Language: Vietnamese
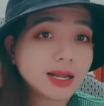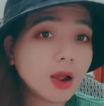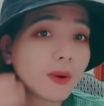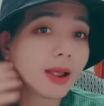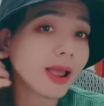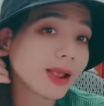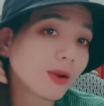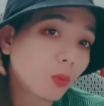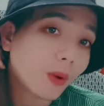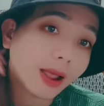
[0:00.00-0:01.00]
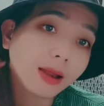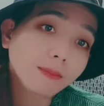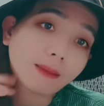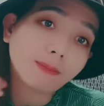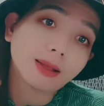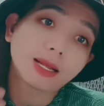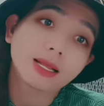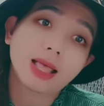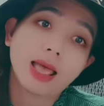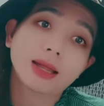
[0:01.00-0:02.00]
đâu phải ai cũng phải mà mà đi
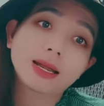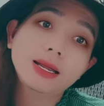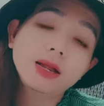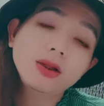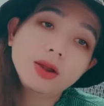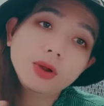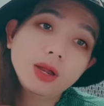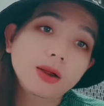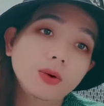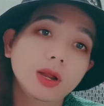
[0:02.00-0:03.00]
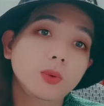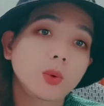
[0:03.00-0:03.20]
làm đi đi đi đi